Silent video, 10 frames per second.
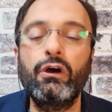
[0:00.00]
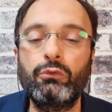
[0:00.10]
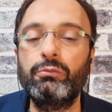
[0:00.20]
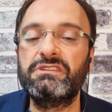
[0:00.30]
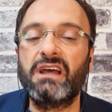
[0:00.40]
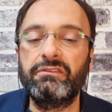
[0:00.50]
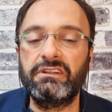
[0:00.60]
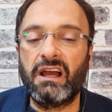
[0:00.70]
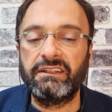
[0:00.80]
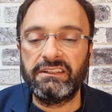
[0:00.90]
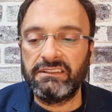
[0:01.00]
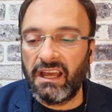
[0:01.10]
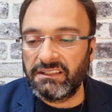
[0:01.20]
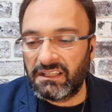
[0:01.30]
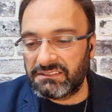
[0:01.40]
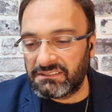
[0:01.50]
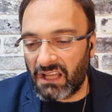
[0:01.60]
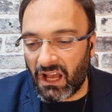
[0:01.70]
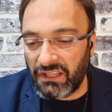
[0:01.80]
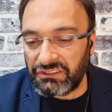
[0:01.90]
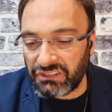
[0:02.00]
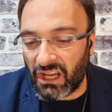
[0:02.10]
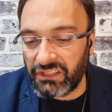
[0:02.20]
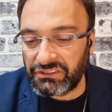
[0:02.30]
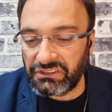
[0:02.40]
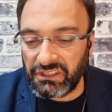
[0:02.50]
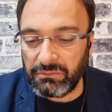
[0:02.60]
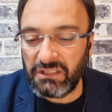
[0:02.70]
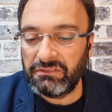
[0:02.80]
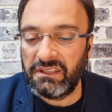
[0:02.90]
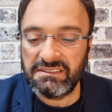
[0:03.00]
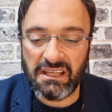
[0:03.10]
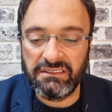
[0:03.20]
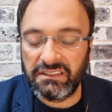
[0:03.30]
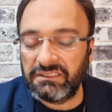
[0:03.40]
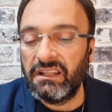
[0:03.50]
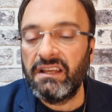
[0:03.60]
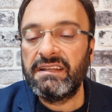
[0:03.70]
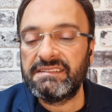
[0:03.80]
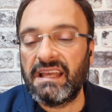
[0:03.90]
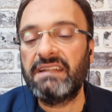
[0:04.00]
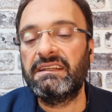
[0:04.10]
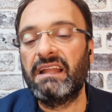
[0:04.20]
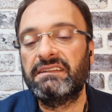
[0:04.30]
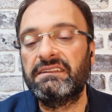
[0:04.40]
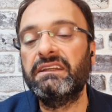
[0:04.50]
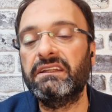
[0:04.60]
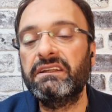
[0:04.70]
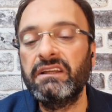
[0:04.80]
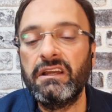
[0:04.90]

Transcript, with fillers: bu misafirhanenin her katında ayrı ayrı nimet ve ihsanların sergilendiğini